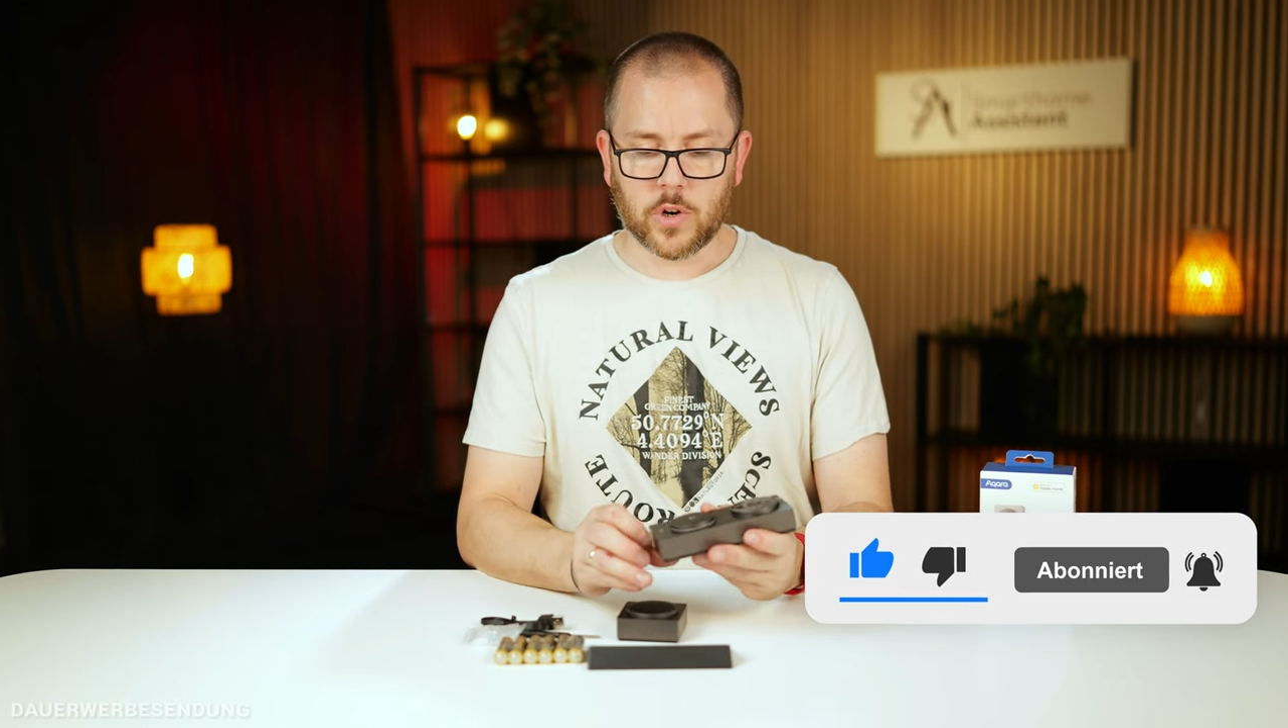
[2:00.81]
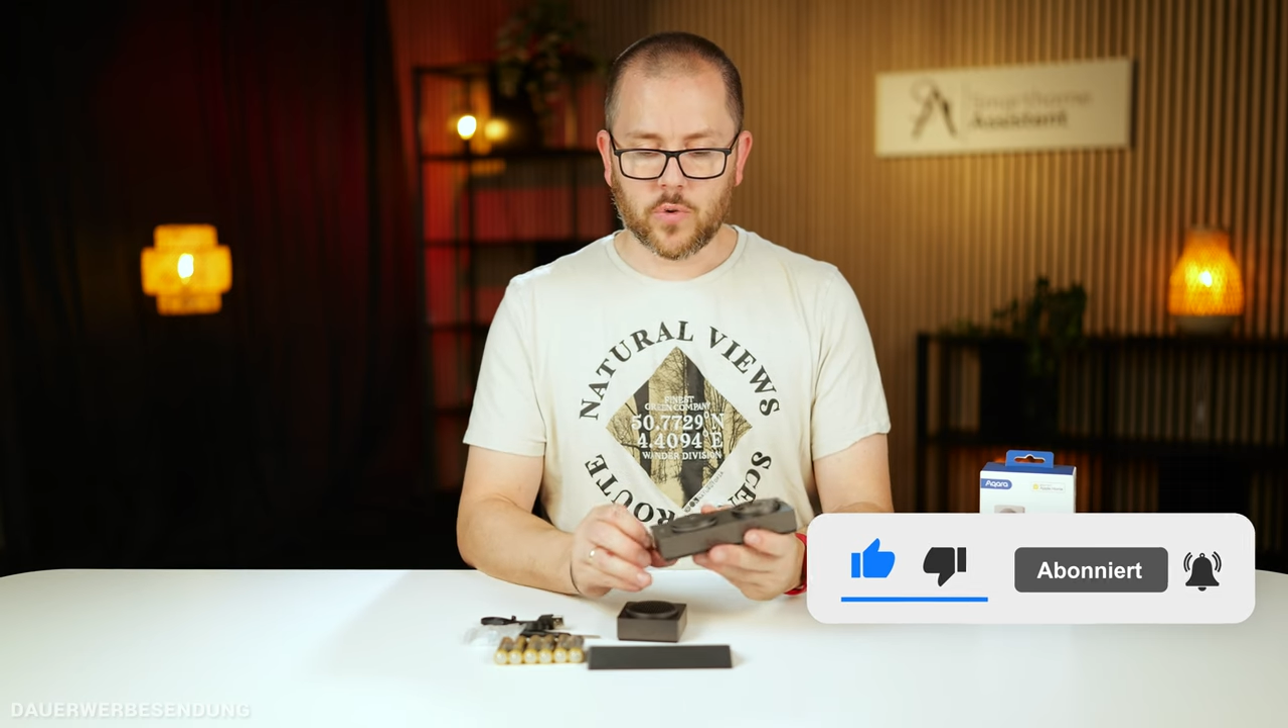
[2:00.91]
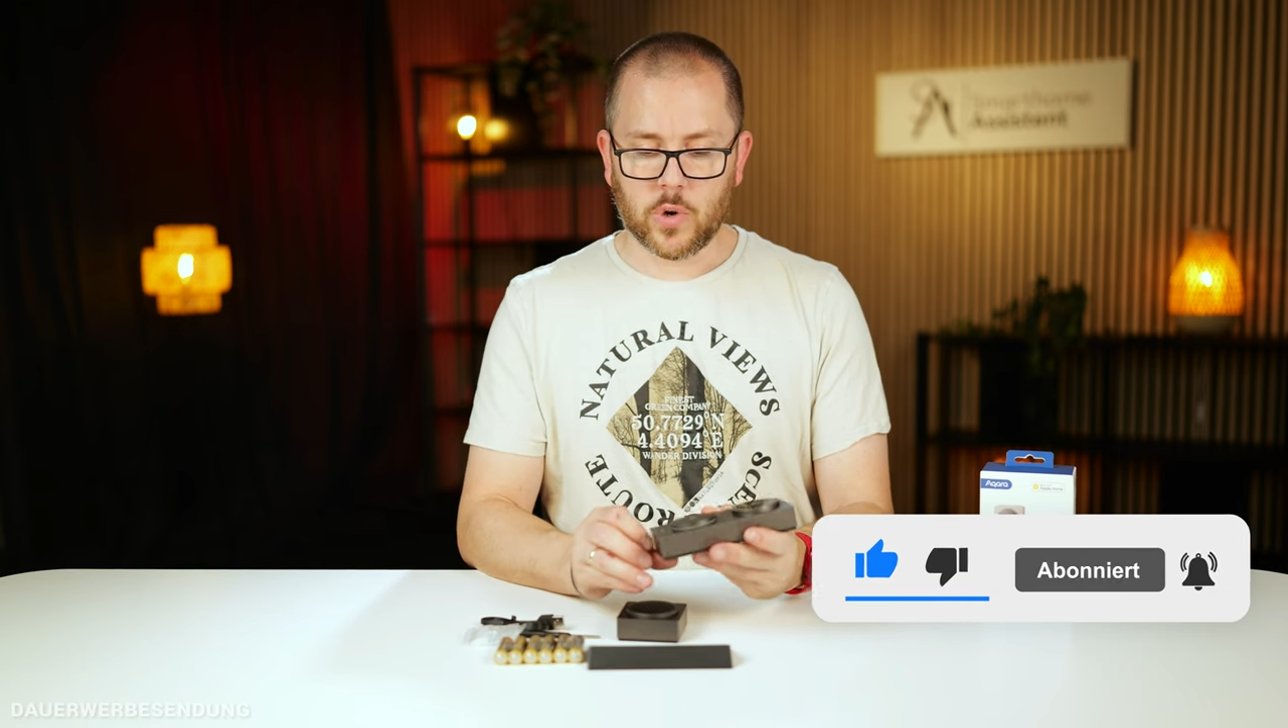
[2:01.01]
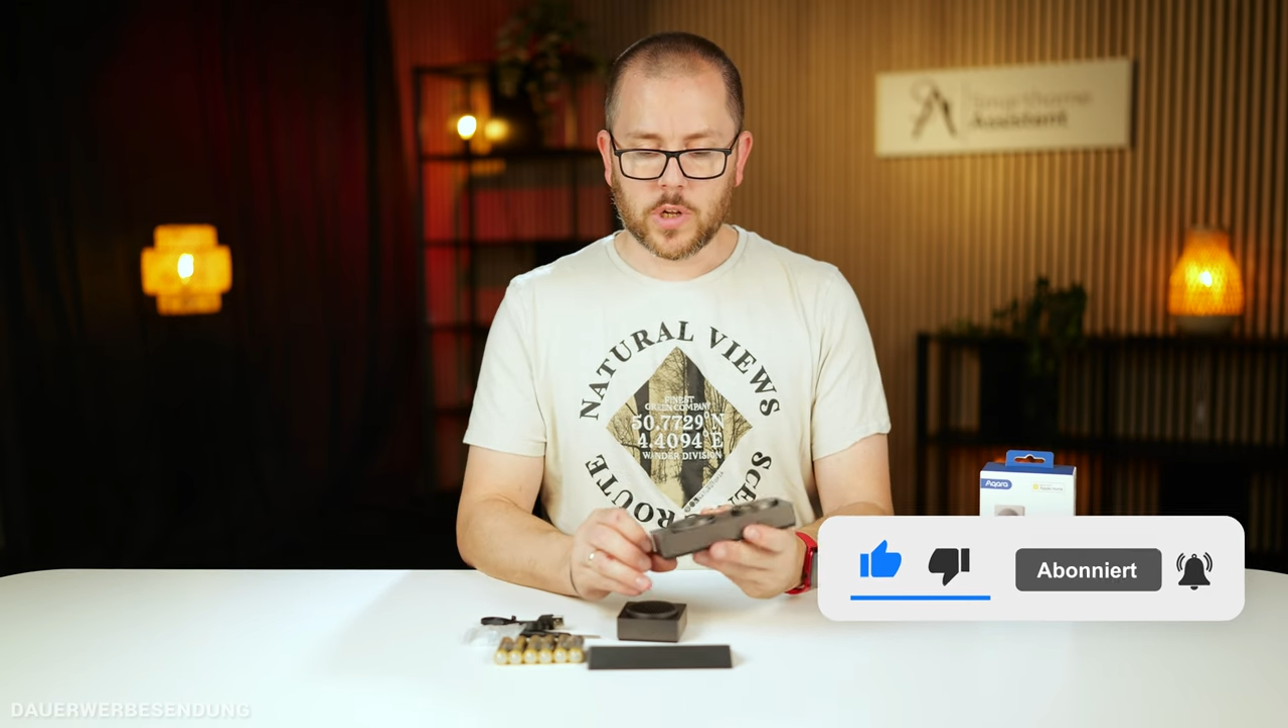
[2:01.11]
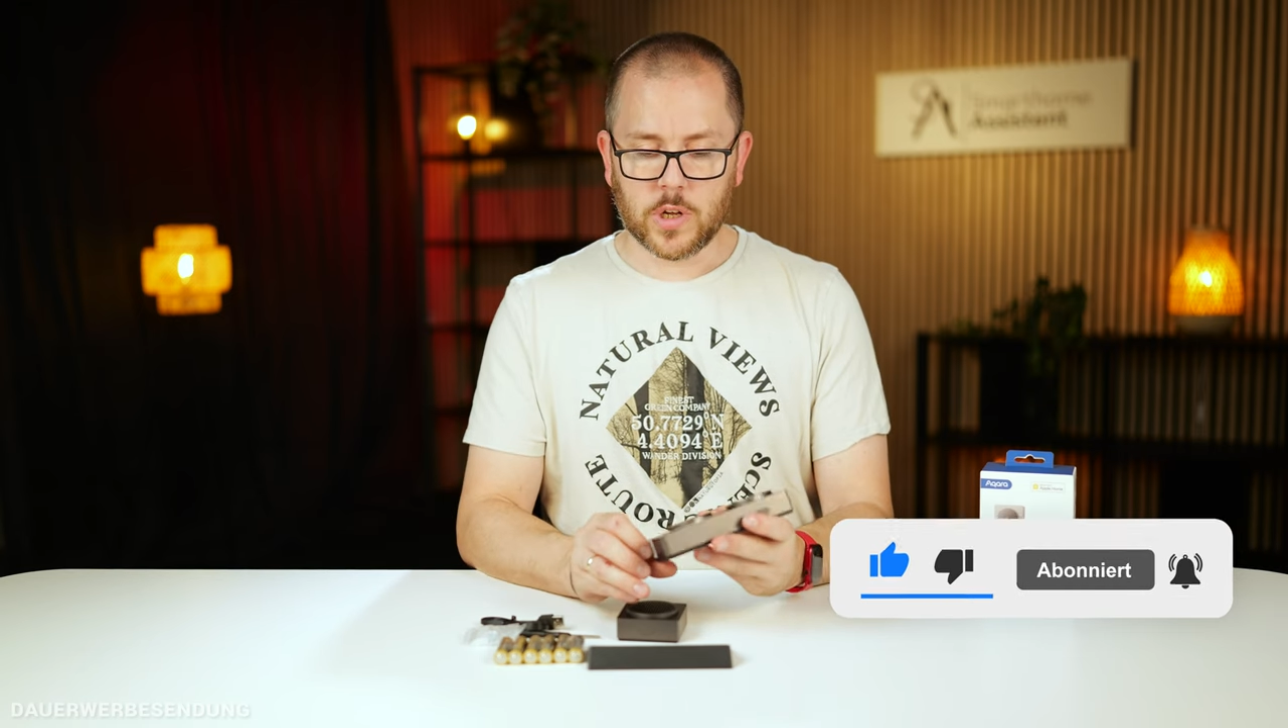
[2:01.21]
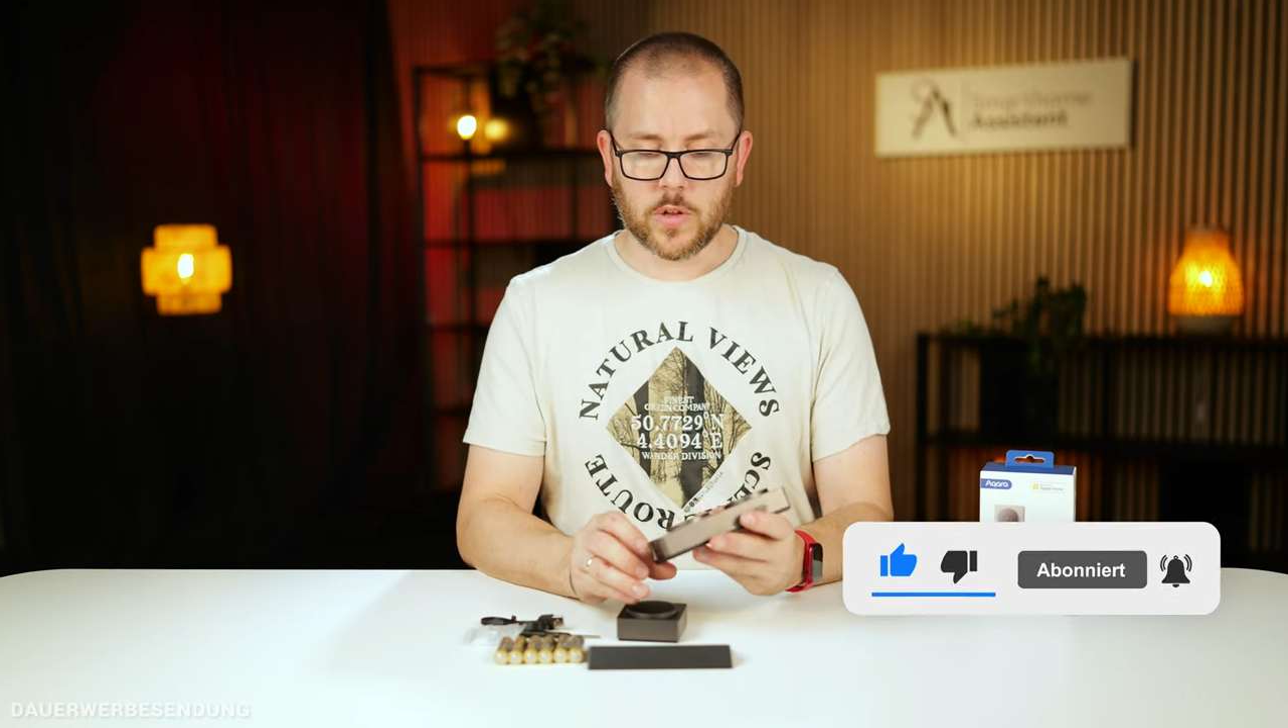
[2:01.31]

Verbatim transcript: natürlich